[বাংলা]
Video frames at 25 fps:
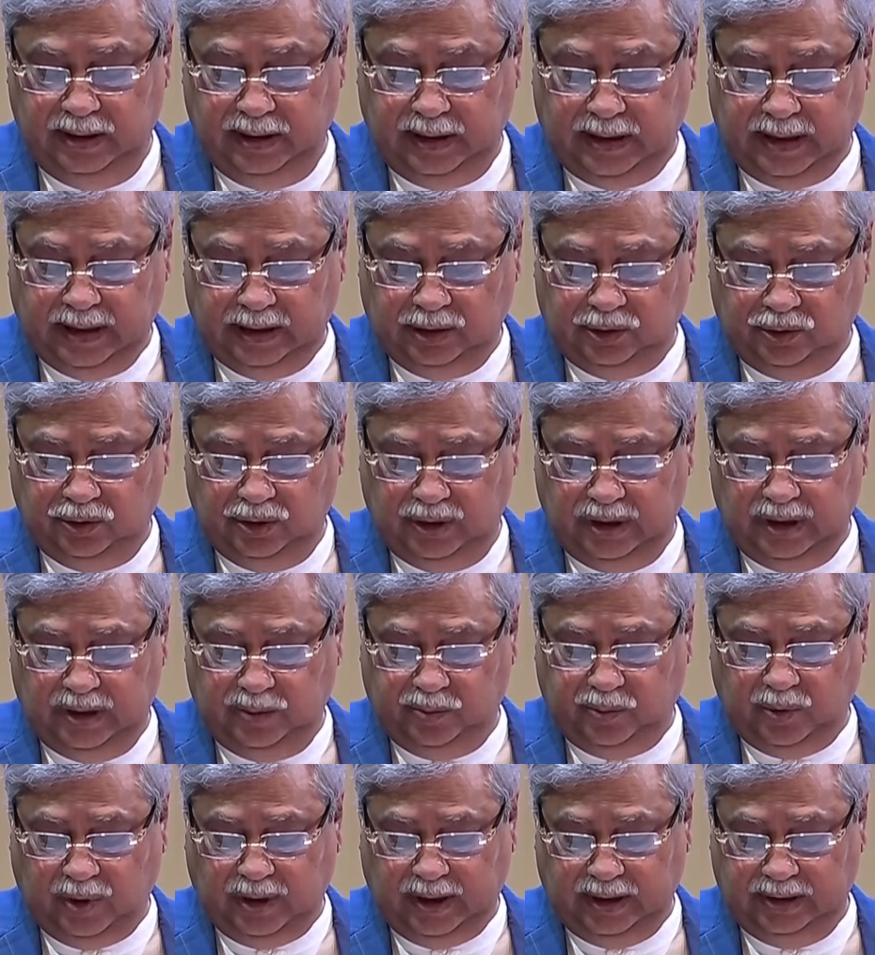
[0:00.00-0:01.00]
একাত্তরের
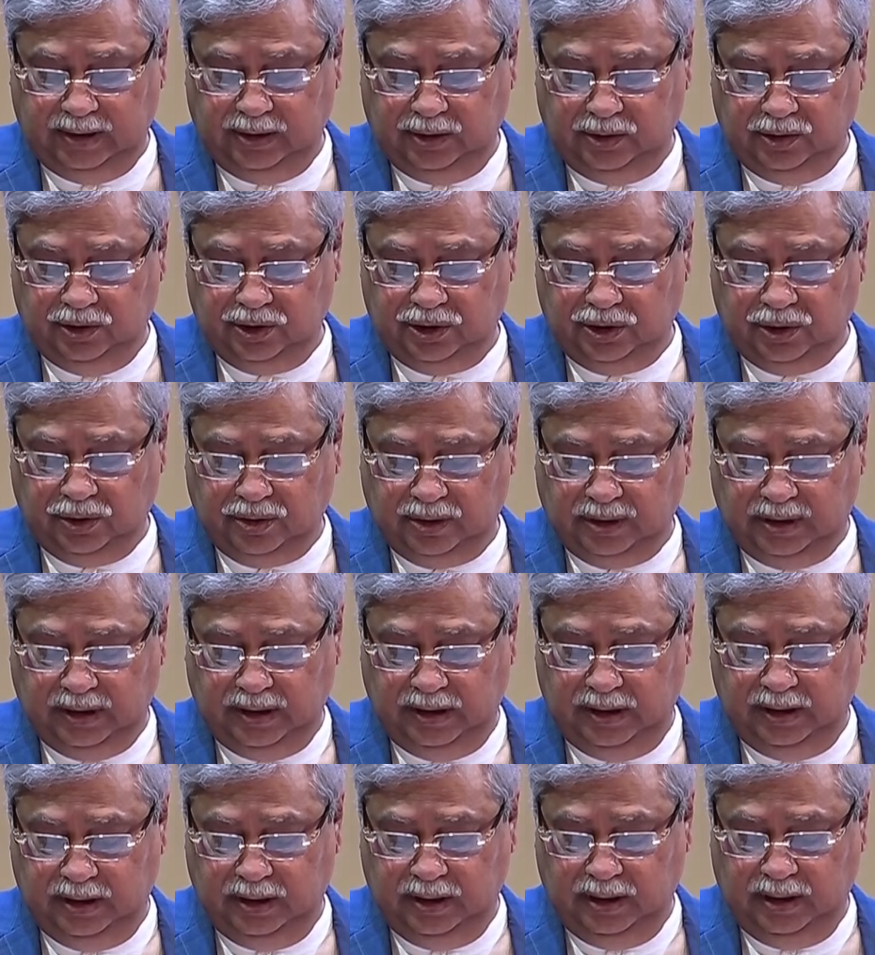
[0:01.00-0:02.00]
পরাজিত
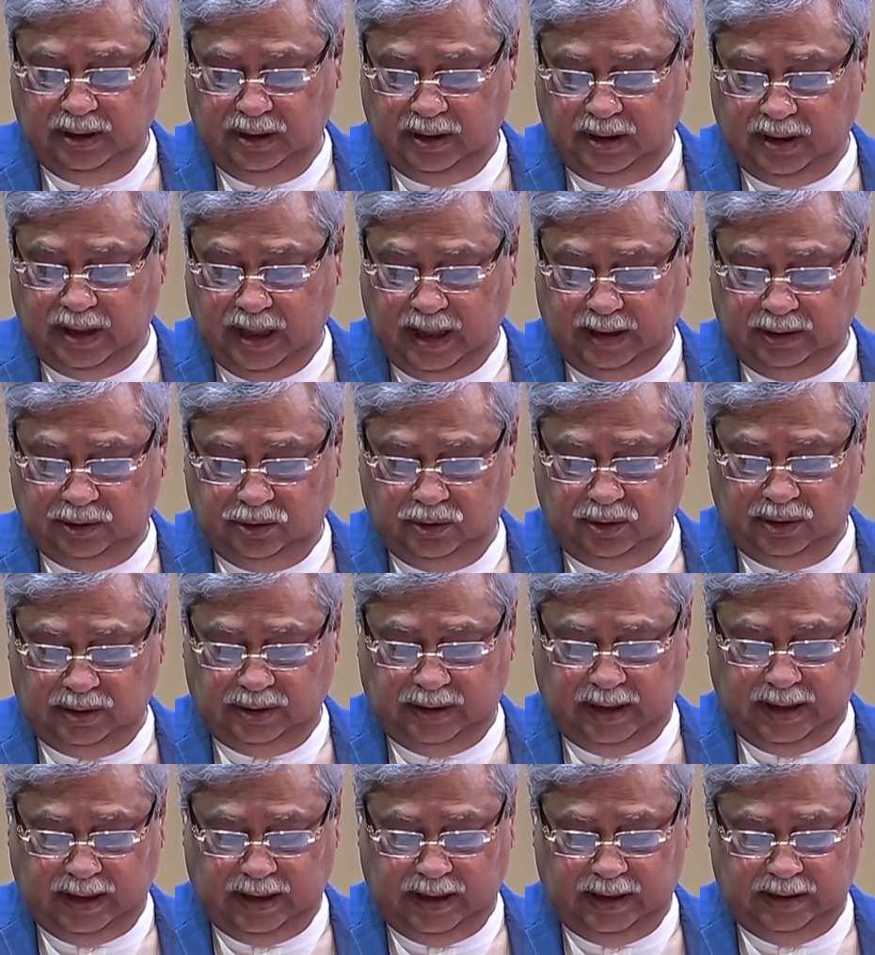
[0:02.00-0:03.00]
শক্তি ঘাতক
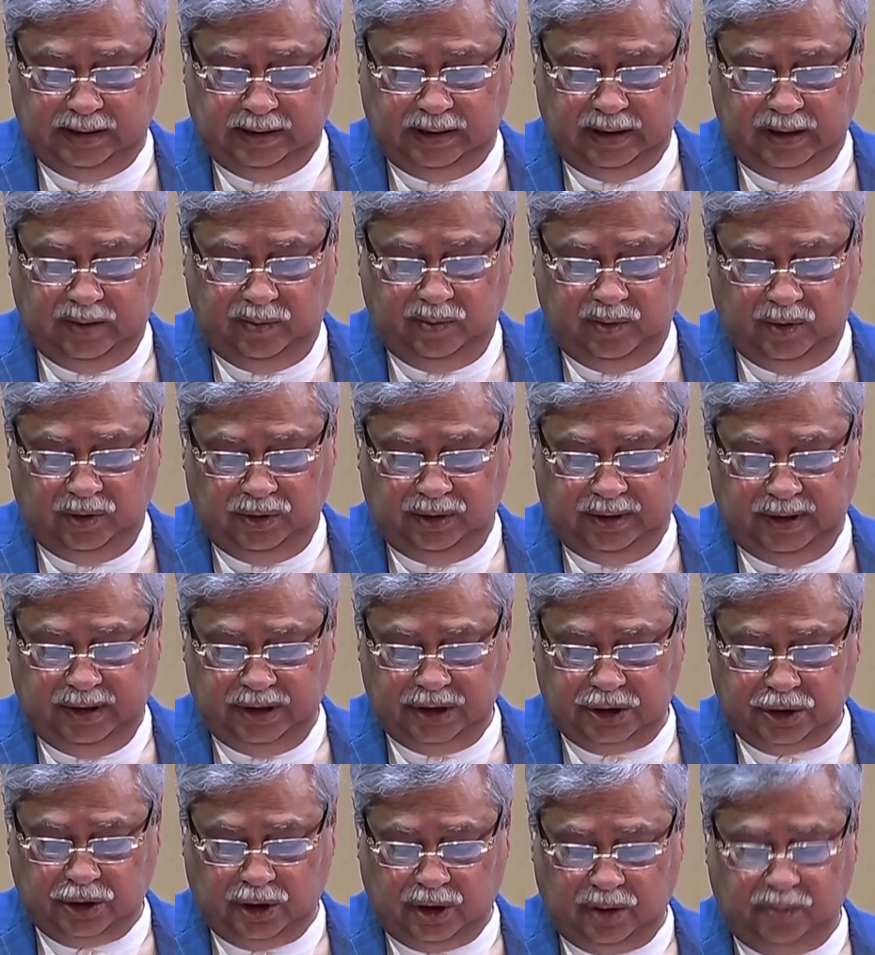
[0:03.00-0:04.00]
দালালদের বিরুদ্ধে
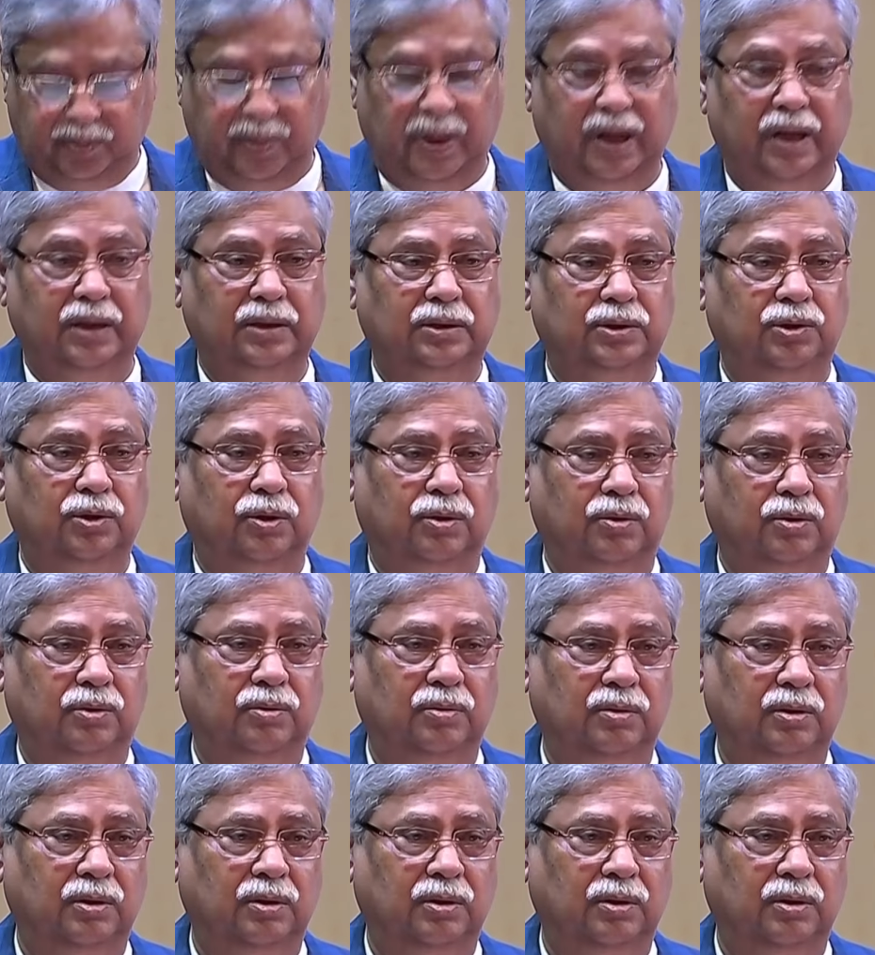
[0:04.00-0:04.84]
সর্বাত্মক